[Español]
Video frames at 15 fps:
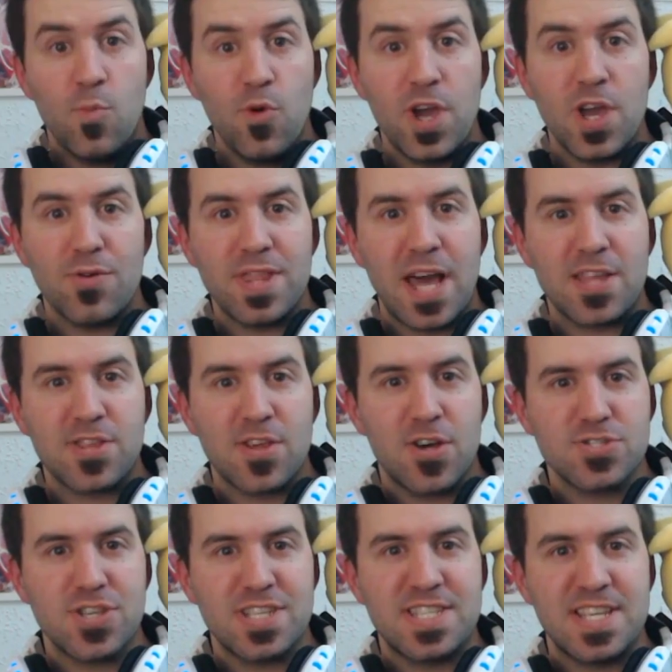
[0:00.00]
Muy buenas a
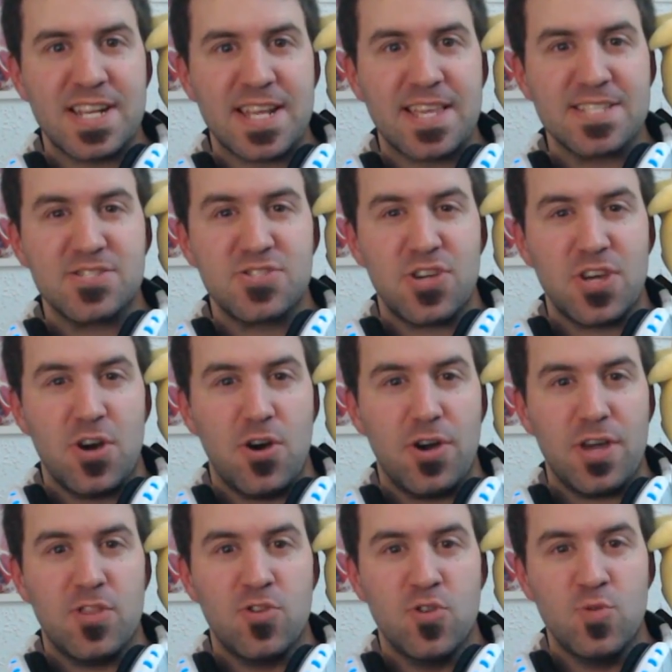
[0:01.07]
todos, soy que y estoy
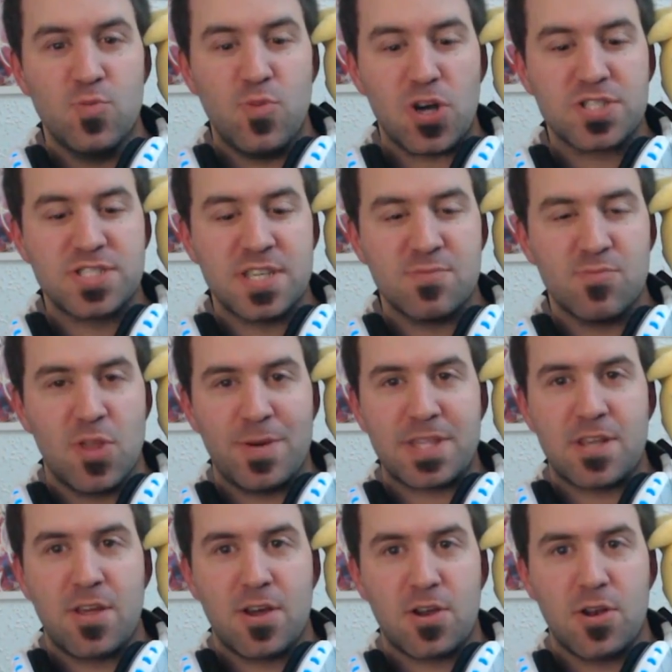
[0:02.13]
hoy en un unboxing Bueno,
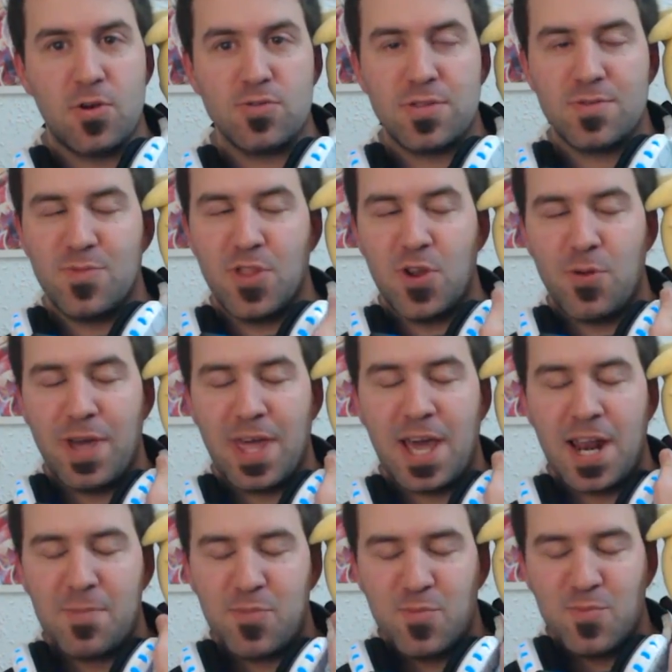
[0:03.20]
me he traído a Cloud, bueno, lo voy a
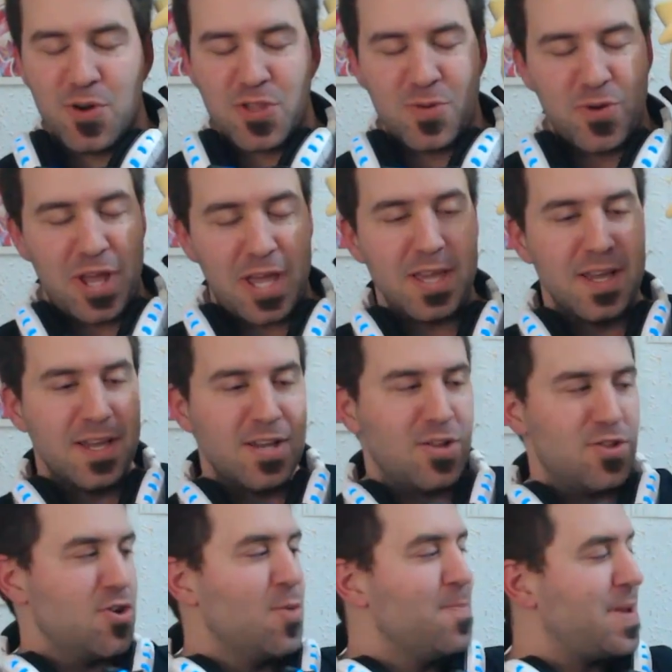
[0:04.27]
dejar un poquito por ahí
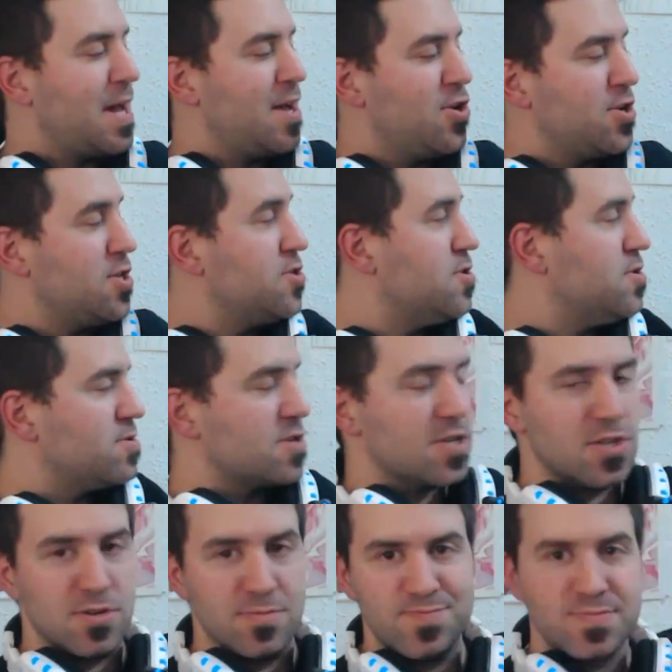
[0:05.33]
Pero tengo un plan lorito
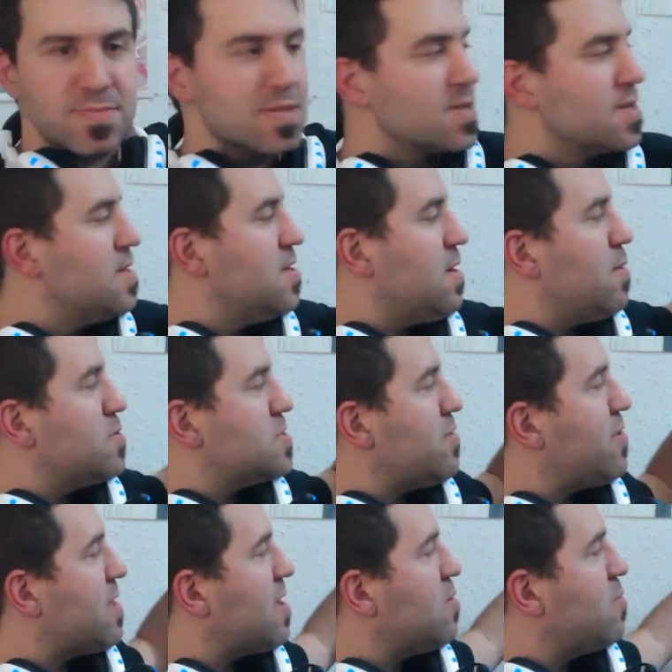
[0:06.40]
y no Vamos
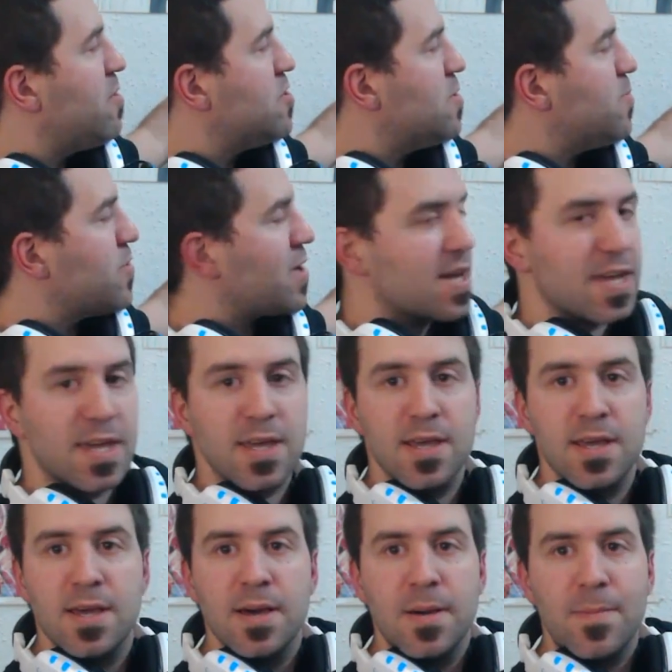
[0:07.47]
a guardar un momento por aquí
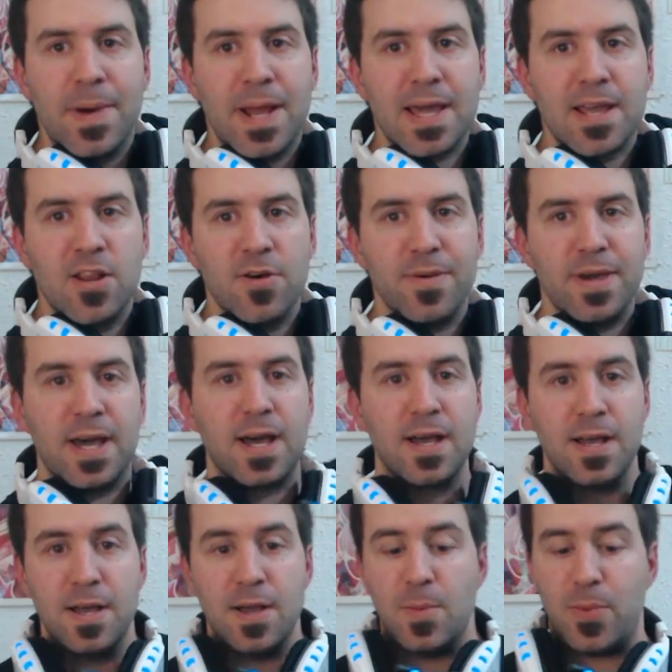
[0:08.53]
Para que lo
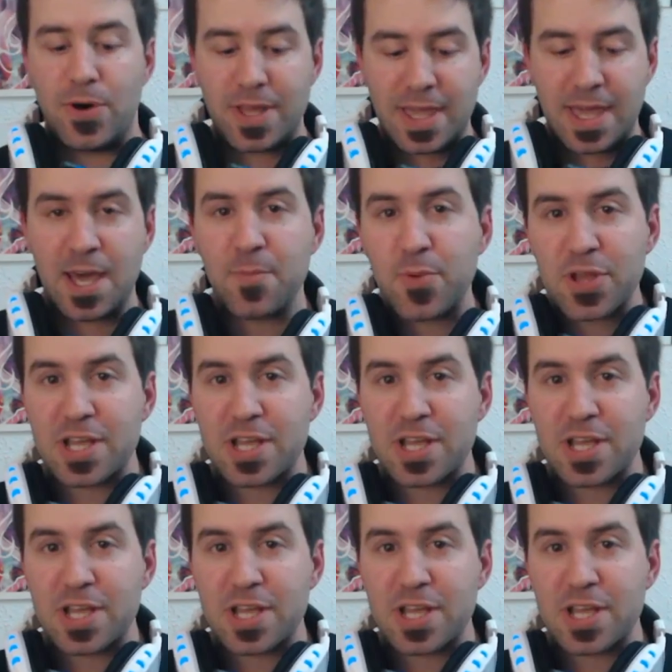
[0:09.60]
vea ¿Por qué?